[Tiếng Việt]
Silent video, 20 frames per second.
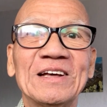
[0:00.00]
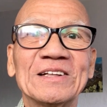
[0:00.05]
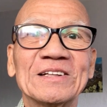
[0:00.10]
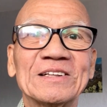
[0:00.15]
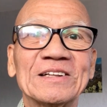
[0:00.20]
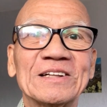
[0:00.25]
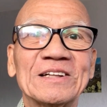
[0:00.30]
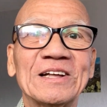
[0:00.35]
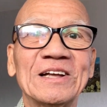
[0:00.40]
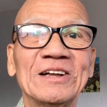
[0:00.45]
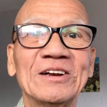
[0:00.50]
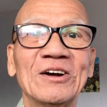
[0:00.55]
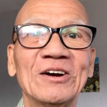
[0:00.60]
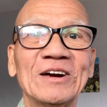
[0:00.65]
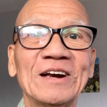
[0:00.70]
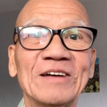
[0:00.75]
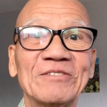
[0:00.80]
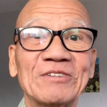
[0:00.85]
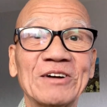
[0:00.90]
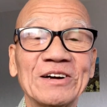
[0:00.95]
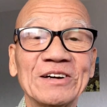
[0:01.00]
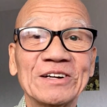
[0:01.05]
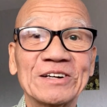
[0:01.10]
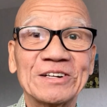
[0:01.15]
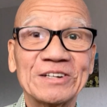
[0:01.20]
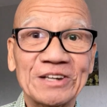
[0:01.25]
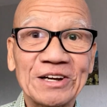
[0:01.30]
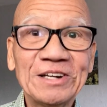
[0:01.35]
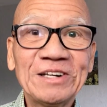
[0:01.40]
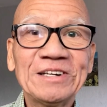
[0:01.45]
thì đó là phần
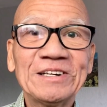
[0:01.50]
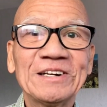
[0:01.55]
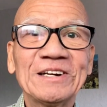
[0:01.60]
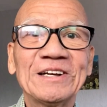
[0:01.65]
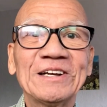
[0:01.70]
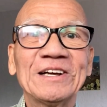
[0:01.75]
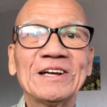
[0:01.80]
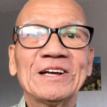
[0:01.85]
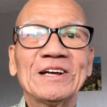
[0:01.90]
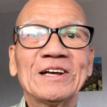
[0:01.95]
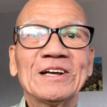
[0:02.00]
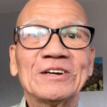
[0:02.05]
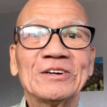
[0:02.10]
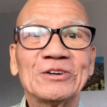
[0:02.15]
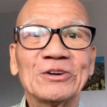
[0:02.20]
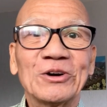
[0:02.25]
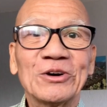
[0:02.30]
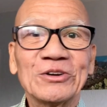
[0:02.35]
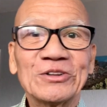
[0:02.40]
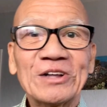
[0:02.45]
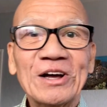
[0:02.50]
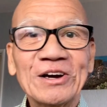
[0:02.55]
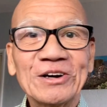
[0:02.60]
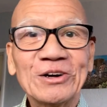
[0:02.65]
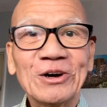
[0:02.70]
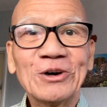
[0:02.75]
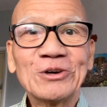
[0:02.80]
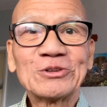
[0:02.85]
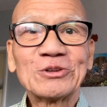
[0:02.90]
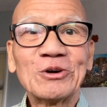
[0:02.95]
kinh rồi thời
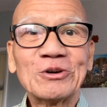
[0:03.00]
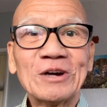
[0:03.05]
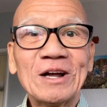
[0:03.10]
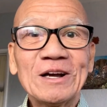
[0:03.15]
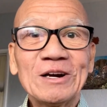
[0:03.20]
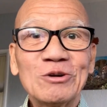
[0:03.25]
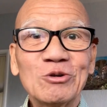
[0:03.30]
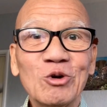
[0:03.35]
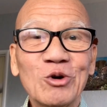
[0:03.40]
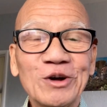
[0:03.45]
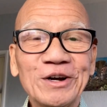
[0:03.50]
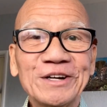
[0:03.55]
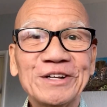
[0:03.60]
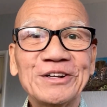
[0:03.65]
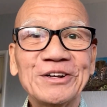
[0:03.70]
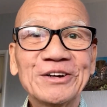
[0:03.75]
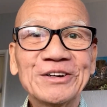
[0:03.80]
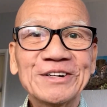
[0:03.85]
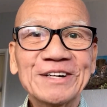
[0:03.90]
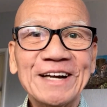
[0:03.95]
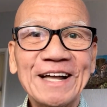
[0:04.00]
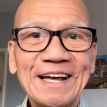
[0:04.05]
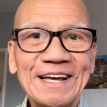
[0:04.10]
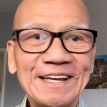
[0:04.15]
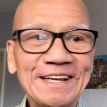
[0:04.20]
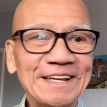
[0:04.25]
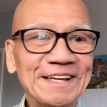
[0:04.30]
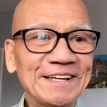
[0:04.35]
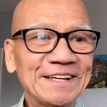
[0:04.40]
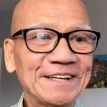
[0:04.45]
đó tôi đã luận chương này
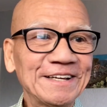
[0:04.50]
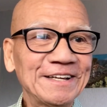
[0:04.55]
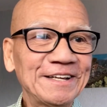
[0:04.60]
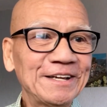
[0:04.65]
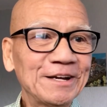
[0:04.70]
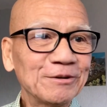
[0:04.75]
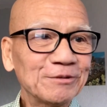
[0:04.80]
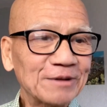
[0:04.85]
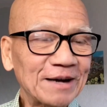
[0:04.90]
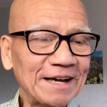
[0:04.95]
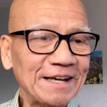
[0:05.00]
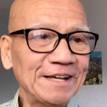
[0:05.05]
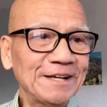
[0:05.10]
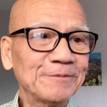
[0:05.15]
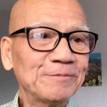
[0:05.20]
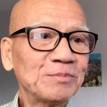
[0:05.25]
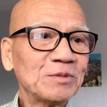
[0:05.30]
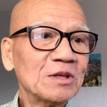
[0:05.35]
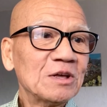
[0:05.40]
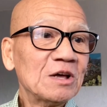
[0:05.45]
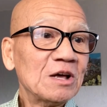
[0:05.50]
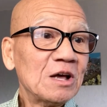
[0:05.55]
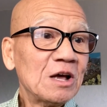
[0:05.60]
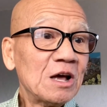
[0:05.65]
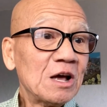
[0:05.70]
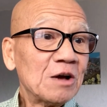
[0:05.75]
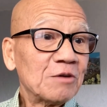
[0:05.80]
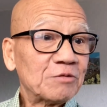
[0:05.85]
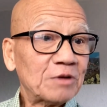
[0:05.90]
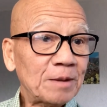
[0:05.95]
như vậy
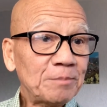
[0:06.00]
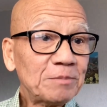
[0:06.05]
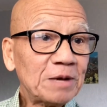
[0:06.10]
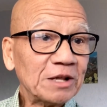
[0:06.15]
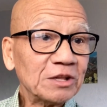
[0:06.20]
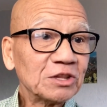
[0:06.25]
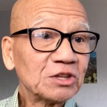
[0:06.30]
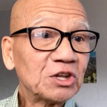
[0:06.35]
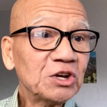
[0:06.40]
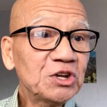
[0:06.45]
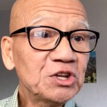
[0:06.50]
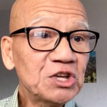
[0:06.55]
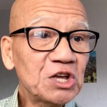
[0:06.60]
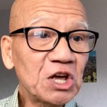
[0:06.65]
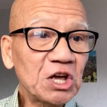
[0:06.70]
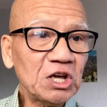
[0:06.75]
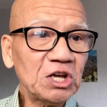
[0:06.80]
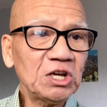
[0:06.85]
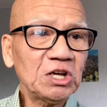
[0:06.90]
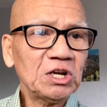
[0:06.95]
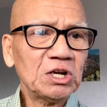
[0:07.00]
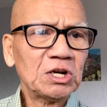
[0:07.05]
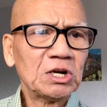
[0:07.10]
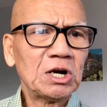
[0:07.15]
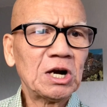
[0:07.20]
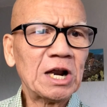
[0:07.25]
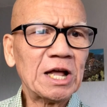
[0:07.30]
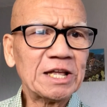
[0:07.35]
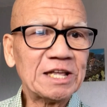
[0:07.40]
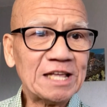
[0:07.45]
phẩm hạnh thứ nhì
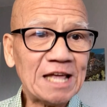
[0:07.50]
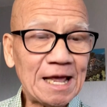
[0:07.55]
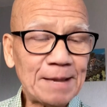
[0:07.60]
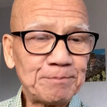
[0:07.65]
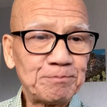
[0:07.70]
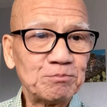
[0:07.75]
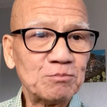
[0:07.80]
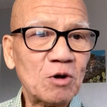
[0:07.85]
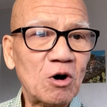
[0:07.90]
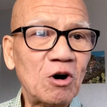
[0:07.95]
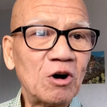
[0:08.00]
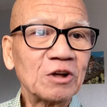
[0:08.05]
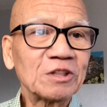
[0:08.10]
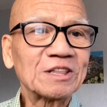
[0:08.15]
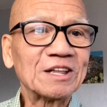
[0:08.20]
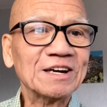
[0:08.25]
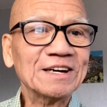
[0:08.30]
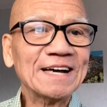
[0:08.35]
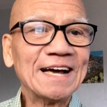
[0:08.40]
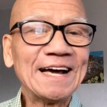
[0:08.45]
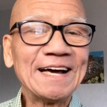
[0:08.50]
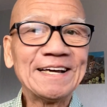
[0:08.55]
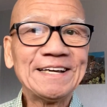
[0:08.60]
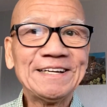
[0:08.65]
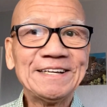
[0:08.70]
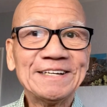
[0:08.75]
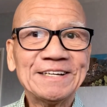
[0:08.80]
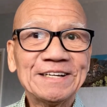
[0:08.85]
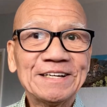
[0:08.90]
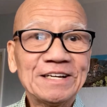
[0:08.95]
là dẹp bỏ tự ái
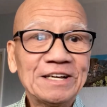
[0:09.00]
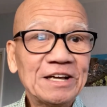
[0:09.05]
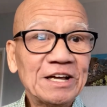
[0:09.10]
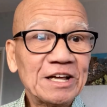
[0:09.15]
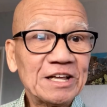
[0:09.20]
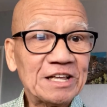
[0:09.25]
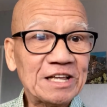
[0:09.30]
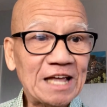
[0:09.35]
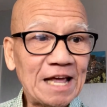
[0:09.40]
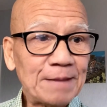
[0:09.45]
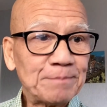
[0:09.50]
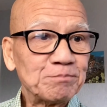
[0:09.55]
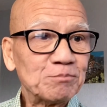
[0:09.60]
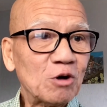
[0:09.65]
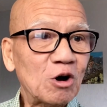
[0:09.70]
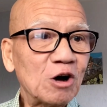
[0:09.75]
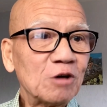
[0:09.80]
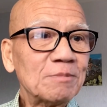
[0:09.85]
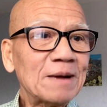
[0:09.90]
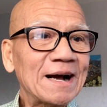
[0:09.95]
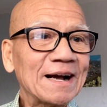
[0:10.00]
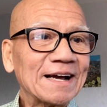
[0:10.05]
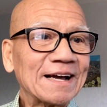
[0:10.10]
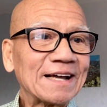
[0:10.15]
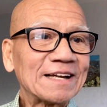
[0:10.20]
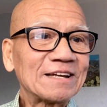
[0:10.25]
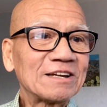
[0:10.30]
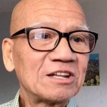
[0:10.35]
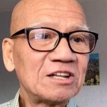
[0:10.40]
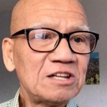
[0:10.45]
dẹp bỏ bằng
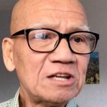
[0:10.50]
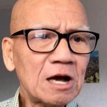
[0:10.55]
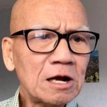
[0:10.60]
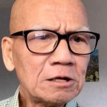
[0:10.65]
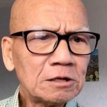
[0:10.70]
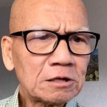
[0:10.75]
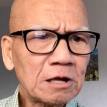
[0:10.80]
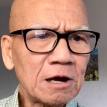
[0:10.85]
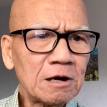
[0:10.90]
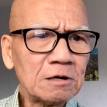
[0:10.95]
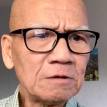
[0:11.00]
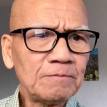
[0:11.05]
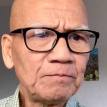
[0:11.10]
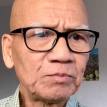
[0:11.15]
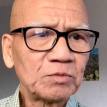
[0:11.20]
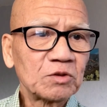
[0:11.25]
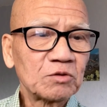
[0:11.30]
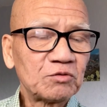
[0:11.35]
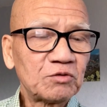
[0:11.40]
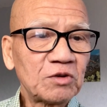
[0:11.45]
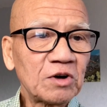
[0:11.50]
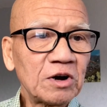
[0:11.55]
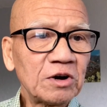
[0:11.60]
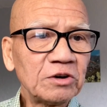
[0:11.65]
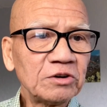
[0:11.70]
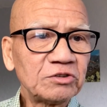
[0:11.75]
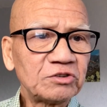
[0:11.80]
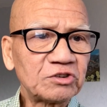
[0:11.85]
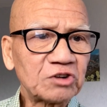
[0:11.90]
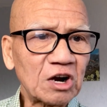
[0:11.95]
cách dấn thân
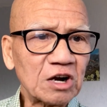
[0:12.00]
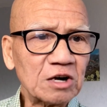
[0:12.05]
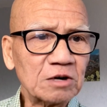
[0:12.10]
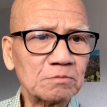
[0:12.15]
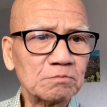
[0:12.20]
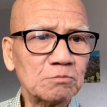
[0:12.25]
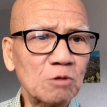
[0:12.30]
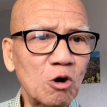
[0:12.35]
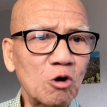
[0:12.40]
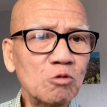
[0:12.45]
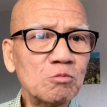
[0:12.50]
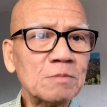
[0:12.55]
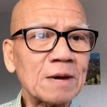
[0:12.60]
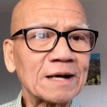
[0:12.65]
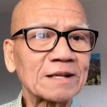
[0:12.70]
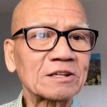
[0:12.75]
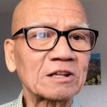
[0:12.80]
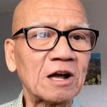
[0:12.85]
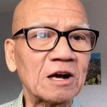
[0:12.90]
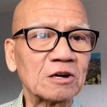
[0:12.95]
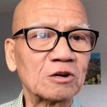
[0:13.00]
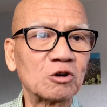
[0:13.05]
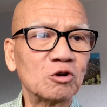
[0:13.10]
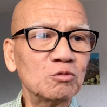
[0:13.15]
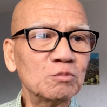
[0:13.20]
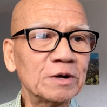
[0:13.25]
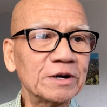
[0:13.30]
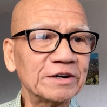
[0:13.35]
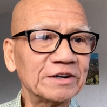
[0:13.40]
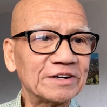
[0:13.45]
phơi trần bộ mặt thật của
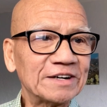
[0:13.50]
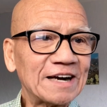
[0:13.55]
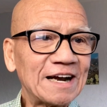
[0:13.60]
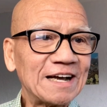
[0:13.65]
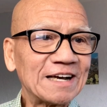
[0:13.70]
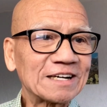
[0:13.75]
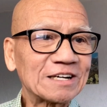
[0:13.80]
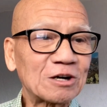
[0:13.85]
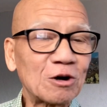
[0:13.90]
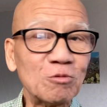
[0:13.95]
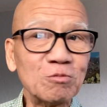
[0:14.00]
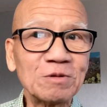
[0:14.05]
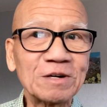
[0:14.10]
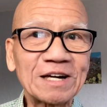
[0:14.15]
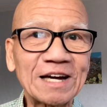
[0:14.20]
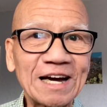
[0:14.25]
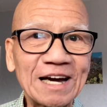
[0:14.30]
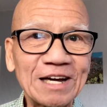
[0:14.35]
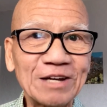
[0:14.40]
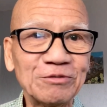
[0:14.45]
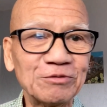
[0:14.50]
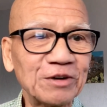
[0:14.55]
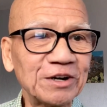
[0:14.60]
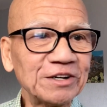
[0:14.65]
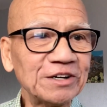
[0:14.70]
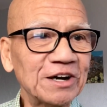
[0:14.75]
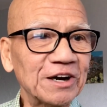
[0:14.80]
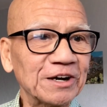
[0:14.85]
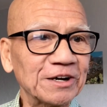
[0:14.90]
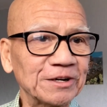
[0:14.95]
mình ra công khai với
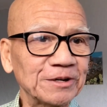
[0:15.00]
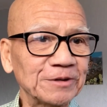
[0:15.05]
đời